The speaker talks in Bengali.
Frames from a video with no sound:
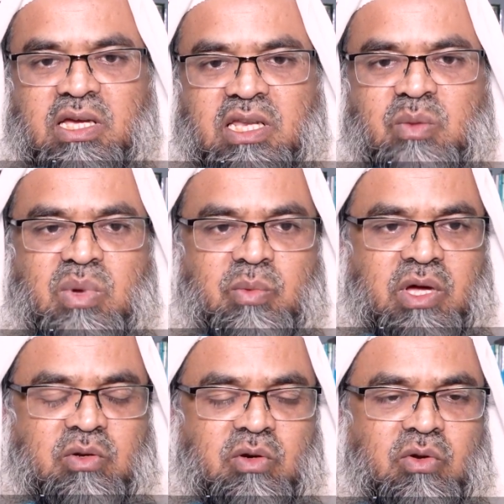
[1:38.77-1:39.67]
ক্রিম
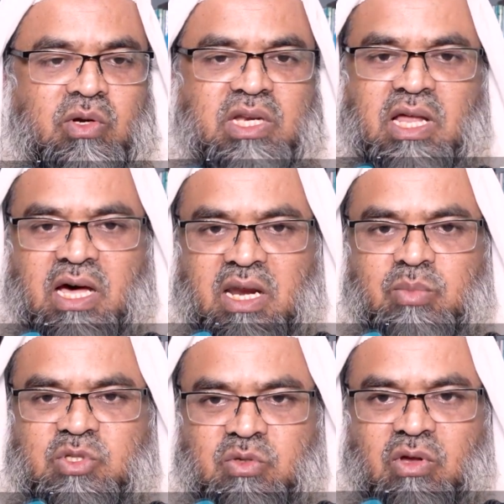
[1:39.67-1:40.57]
ব্যবহার করলো এটা হারাম
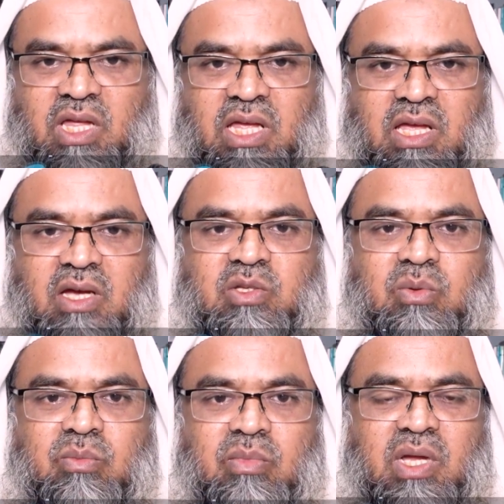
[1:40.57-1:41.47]
কিছু নয়
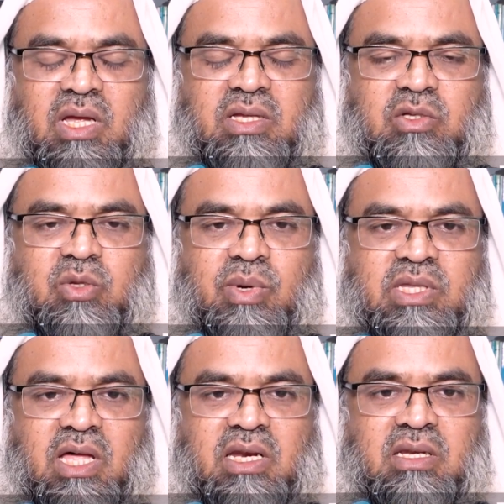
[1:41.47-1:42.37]
একজন অথবা
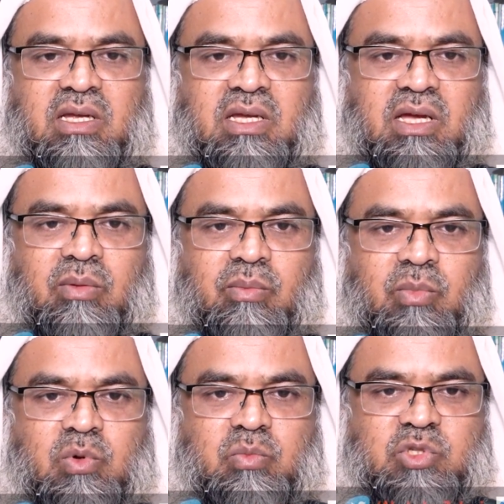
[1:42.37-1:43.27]
তার
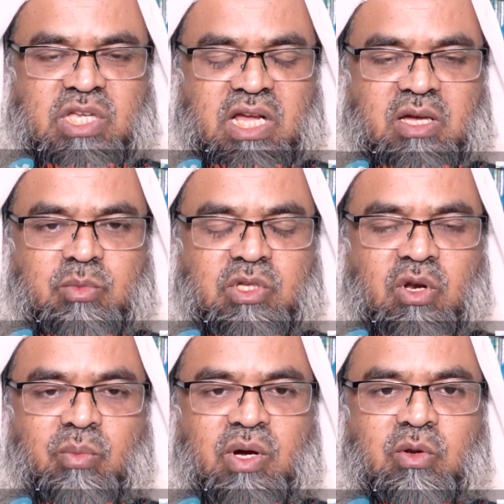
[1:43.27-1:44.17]
বোসা নাকের মধ্যে
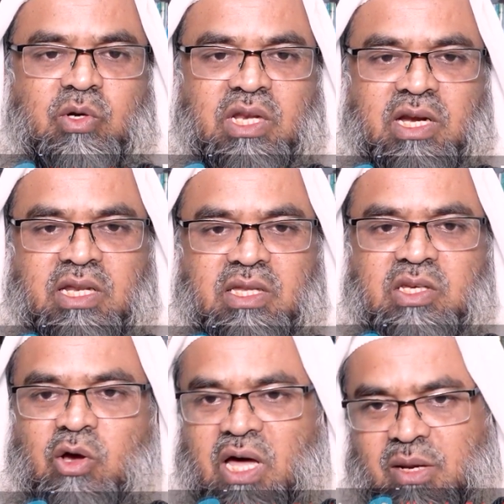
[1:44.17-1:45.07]
লম্বা কুলো টেনে টেনে
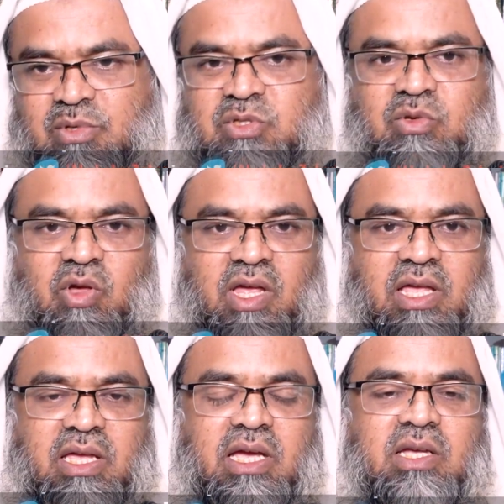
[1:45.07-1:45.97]
থাকে হারাম কিছু নয়
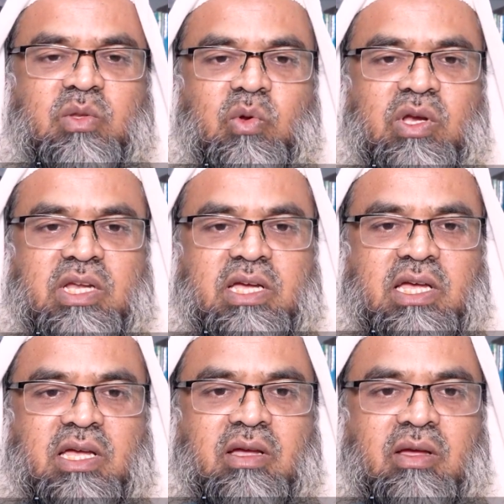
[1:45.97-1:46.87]
কিন্তু এটাকে
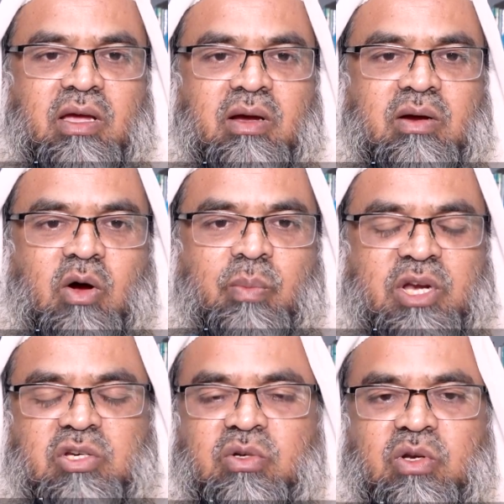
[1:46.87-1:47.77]

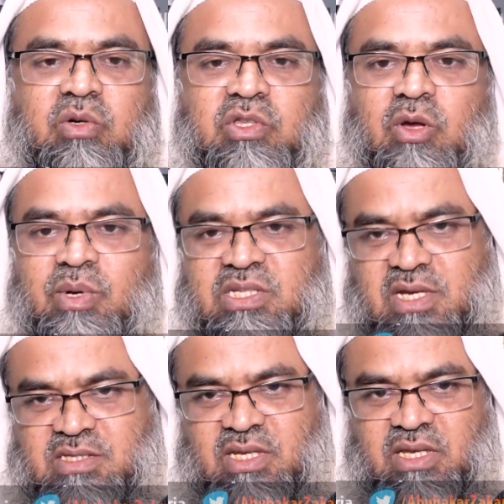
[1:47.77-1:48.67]
অপারেশন করে করতে হবে এটা
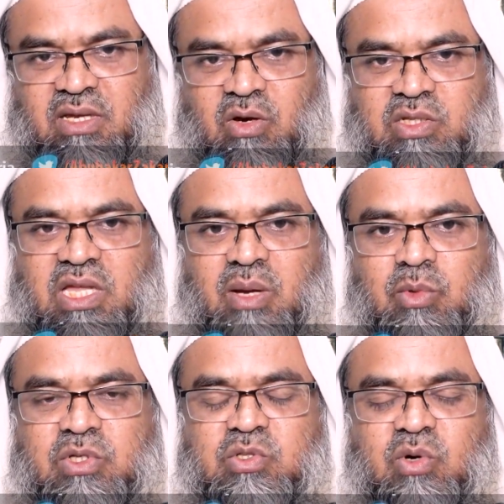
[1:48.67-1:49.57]
যাইজ নেই অর্থাৎ
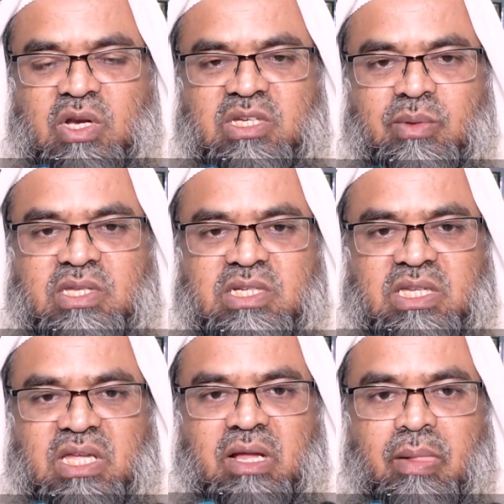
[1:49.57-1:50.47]
এমন কিছু করা যাবে না যেটাতে